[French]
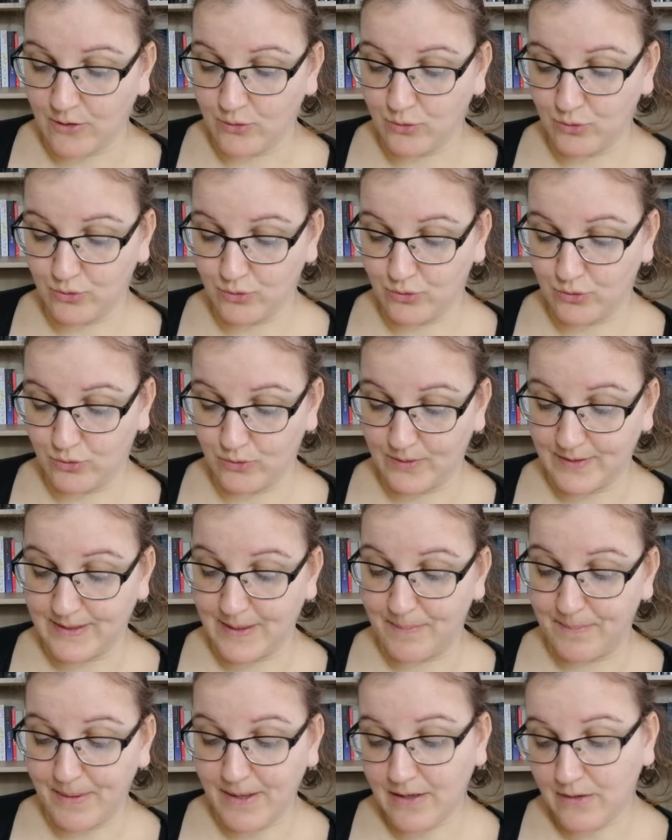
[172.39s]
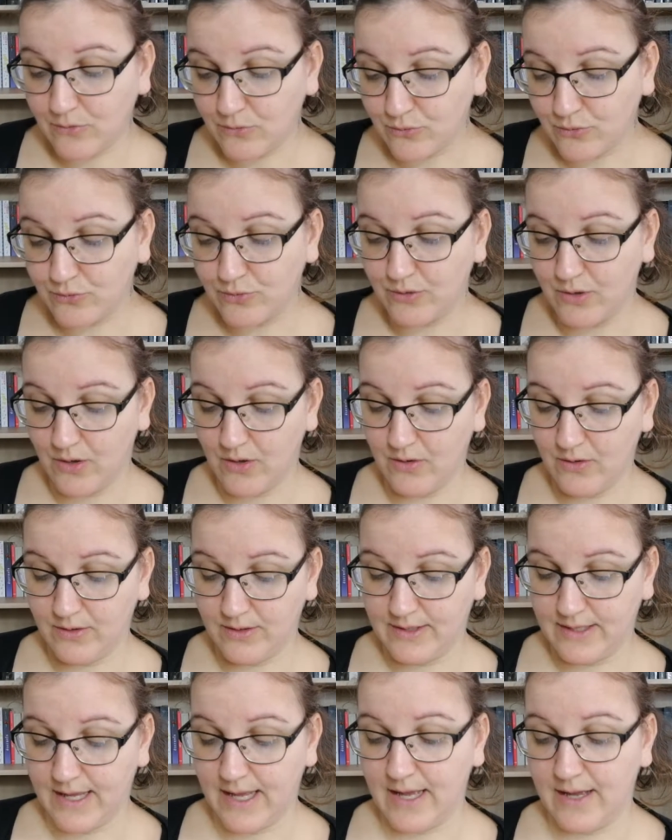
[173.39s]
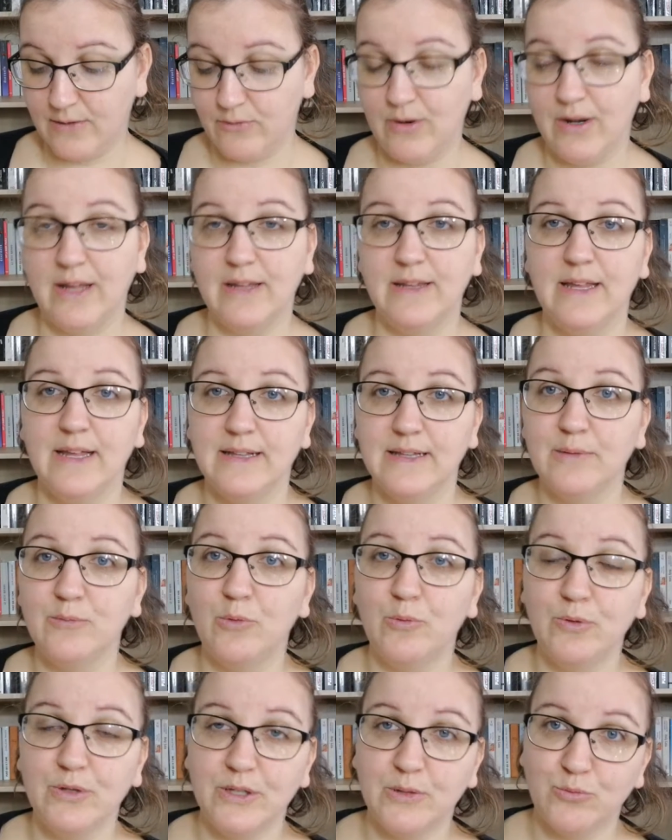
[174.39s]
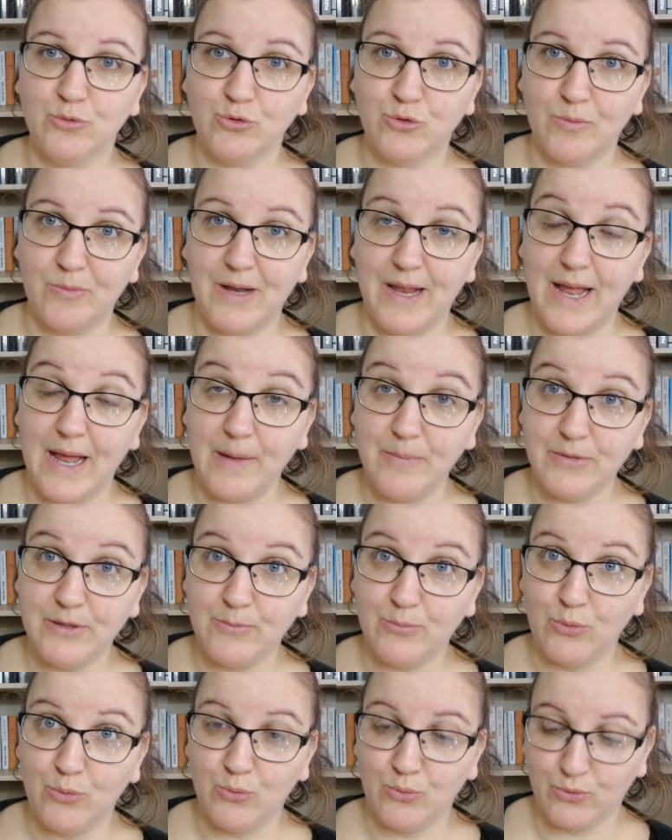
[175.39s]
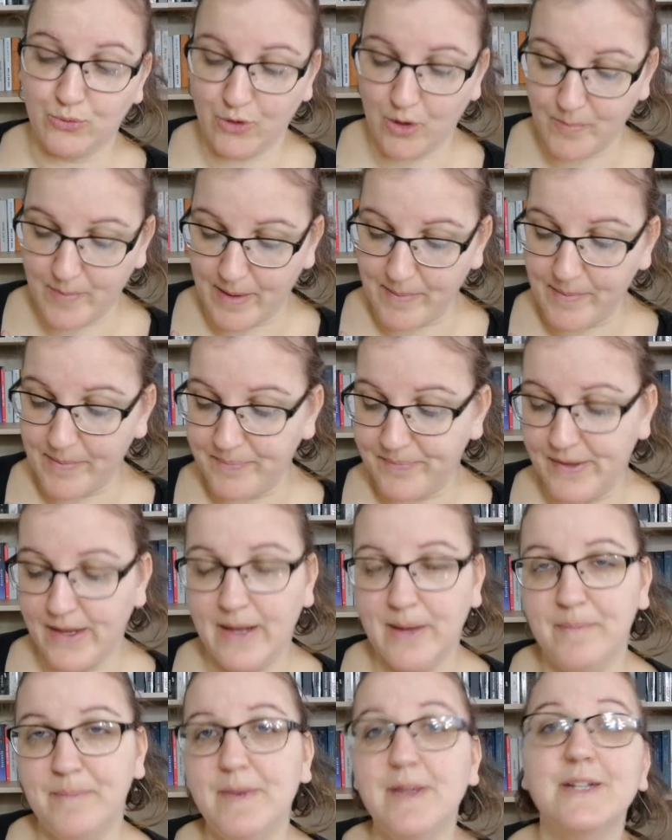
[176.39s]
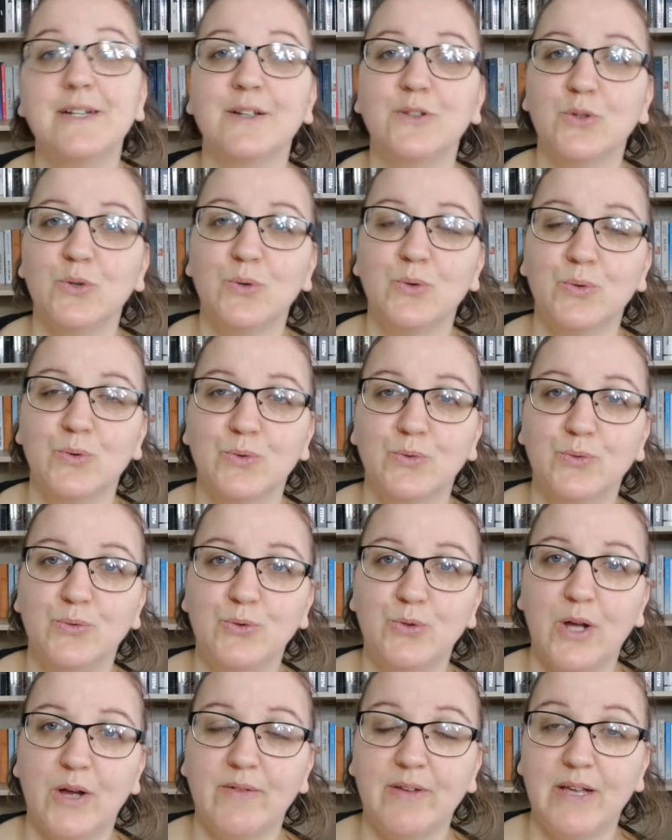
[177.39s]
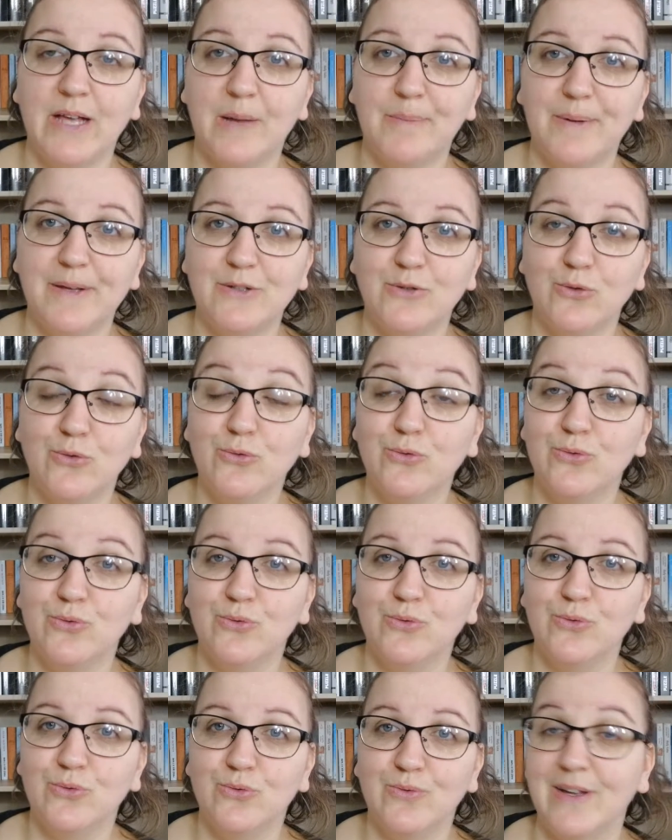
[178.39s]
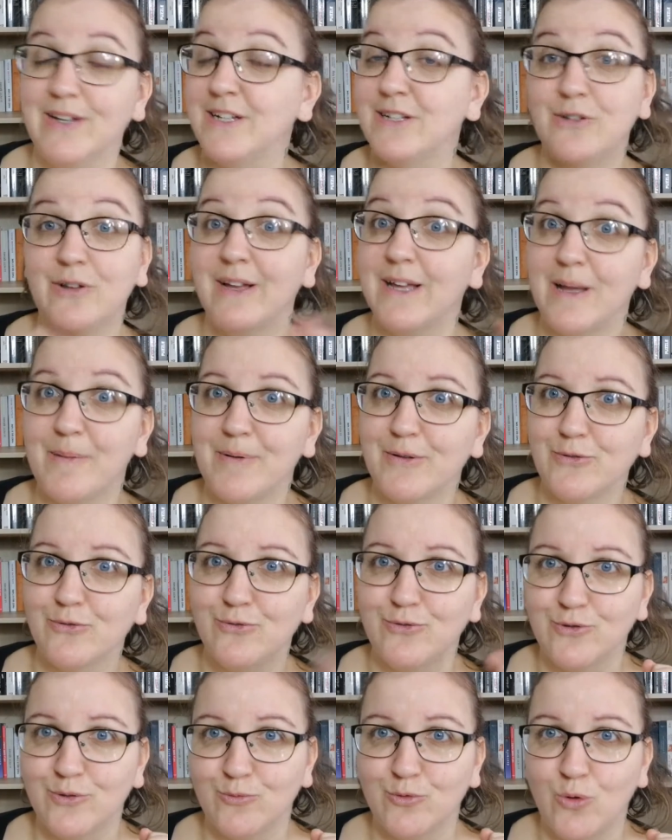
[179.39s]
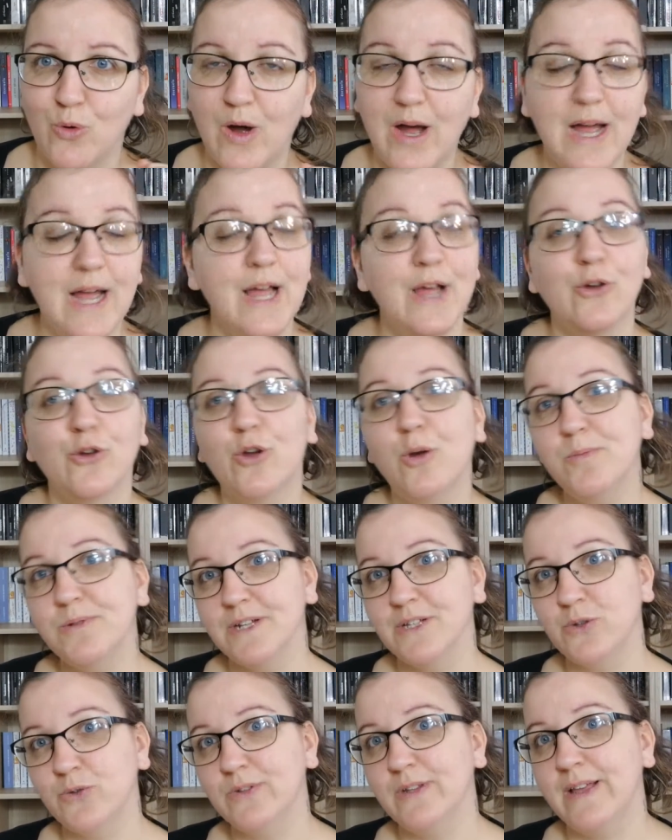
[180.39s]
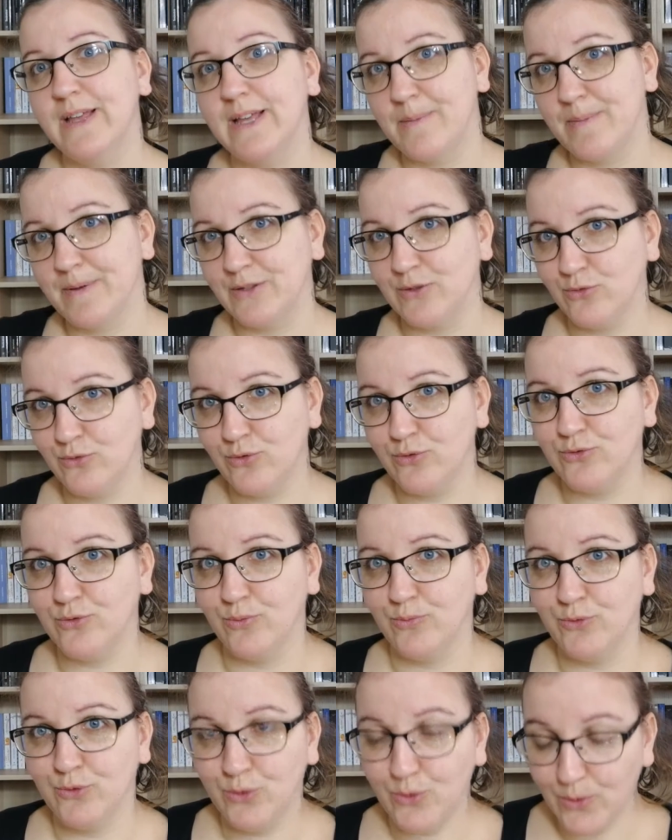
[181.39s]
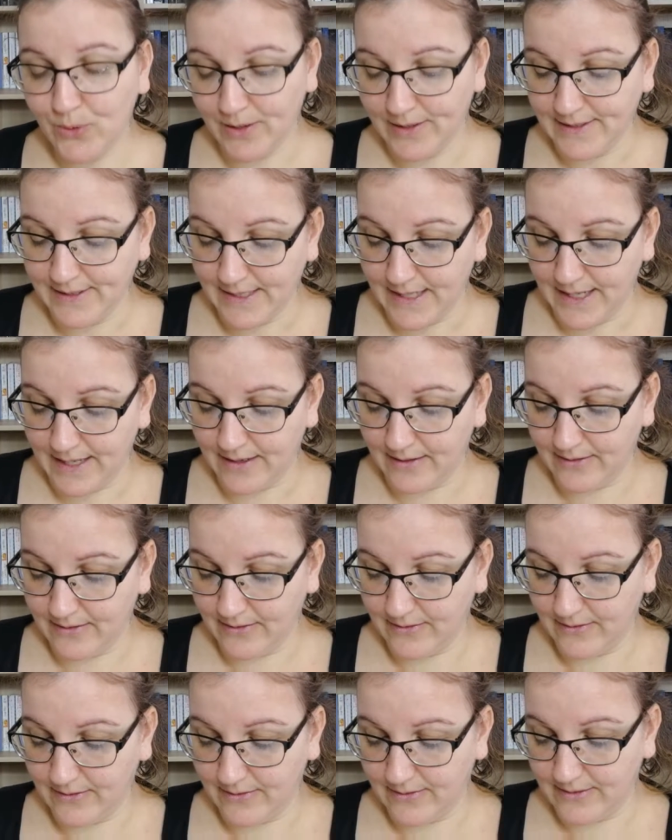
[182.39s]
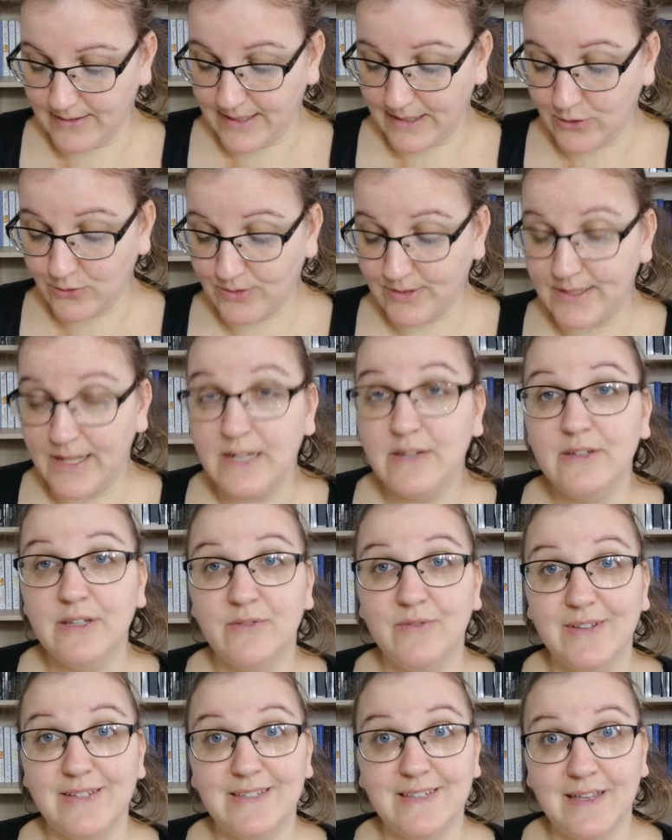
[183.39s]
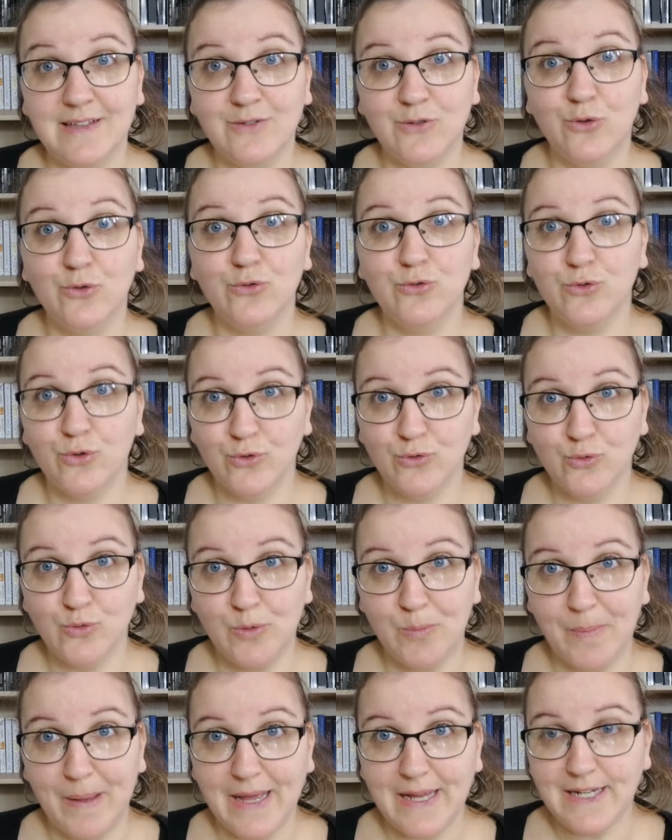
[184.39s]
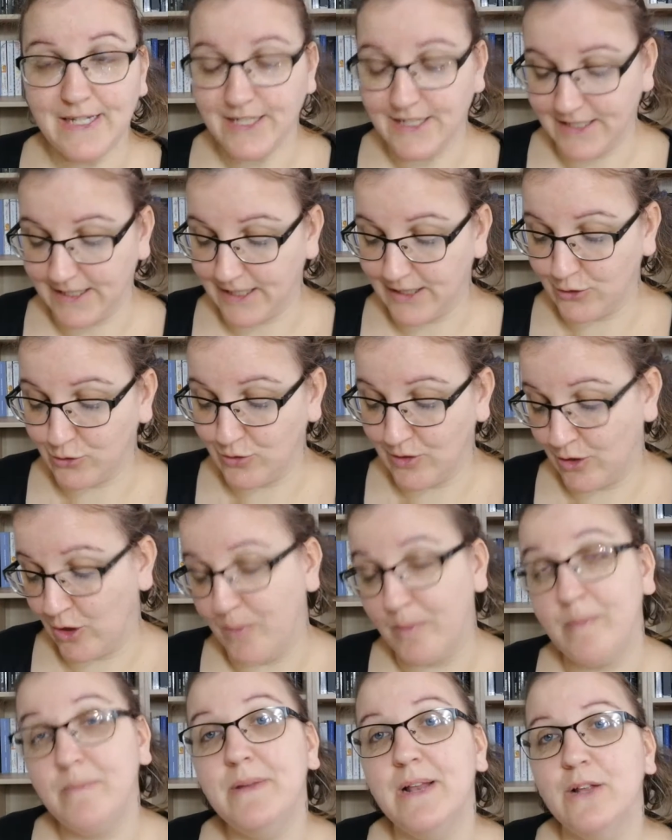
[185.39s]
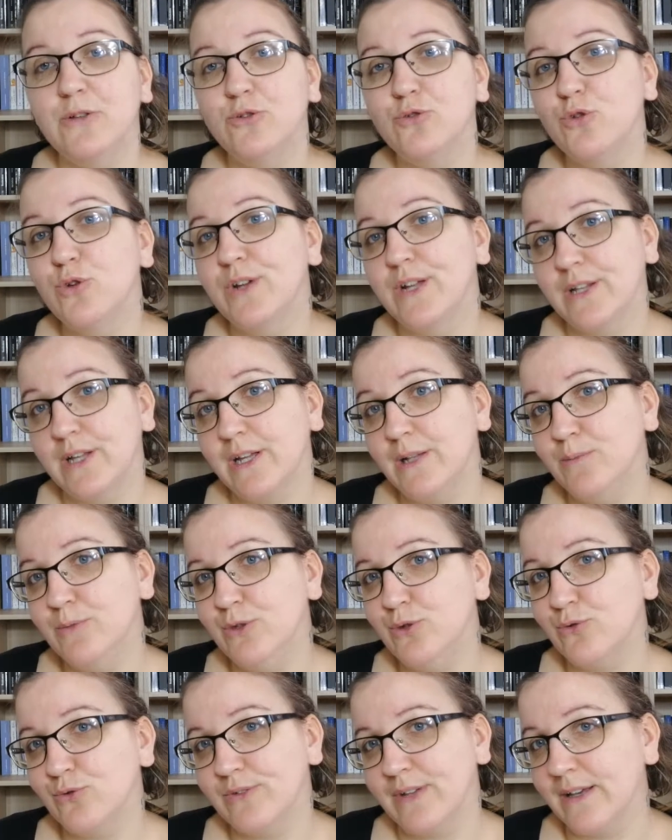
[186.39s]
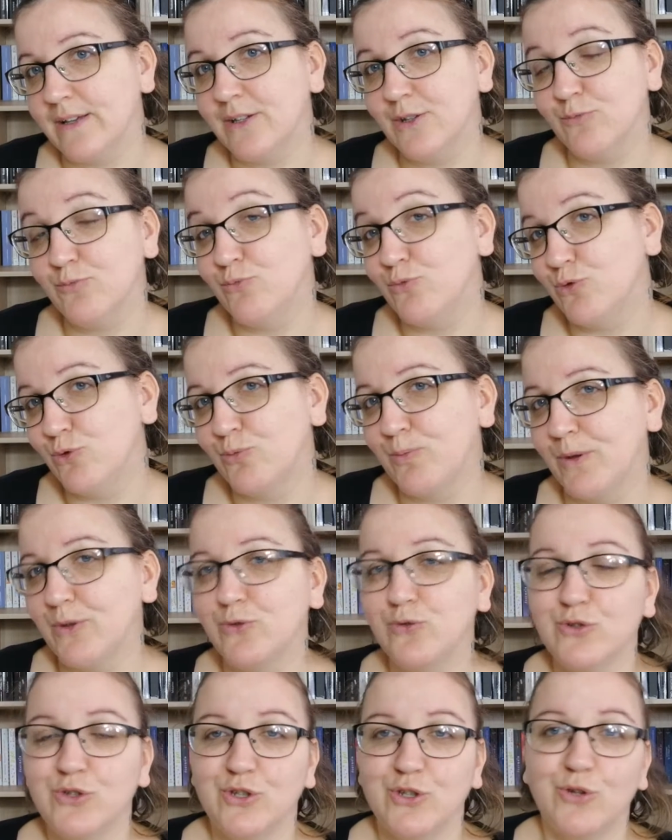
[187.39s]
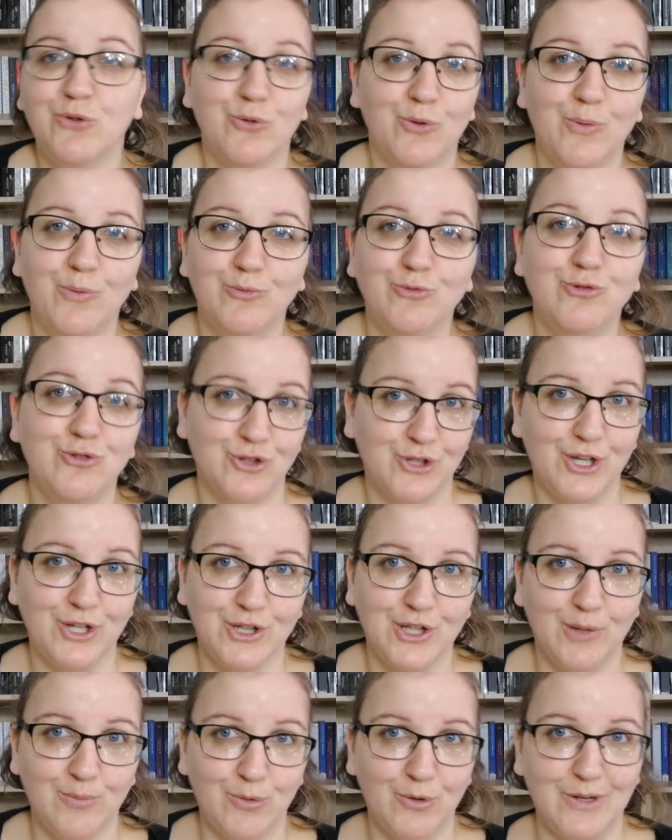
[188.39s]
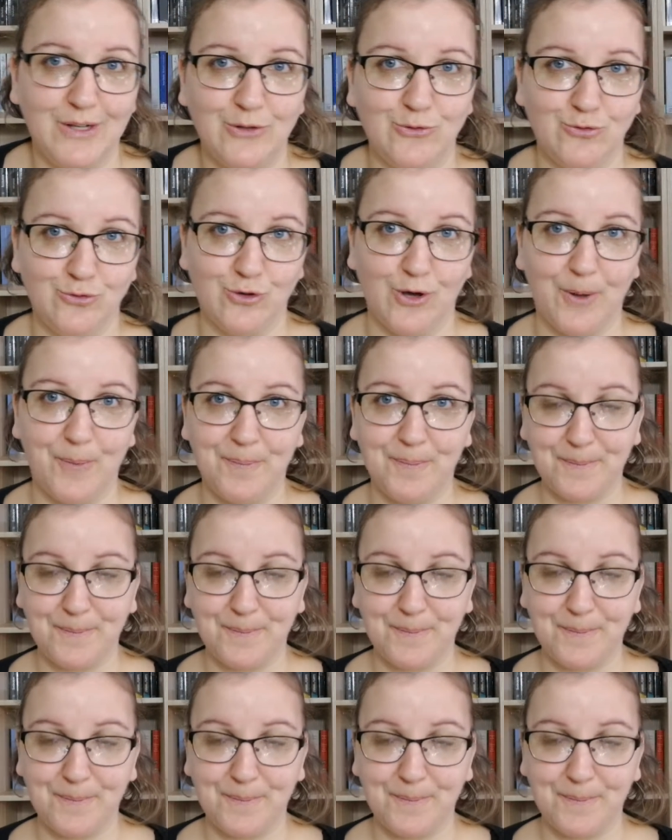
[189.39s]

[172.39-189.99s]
Donc c'est pas un coup de cœur car voilà il y a des moments qui m'ont semblé un petit peu longs quand même mais j'attends euh, toujours avec impatience euh, enfin, j'attends avec impatience le tome 3 comme j'attendais impatience le tome 2 sachant que c'est un livre qui fait 538 pages je ai quand même mis la note de 4,5 sur 5 donc parce que c'était quand même une très très bonne lecture.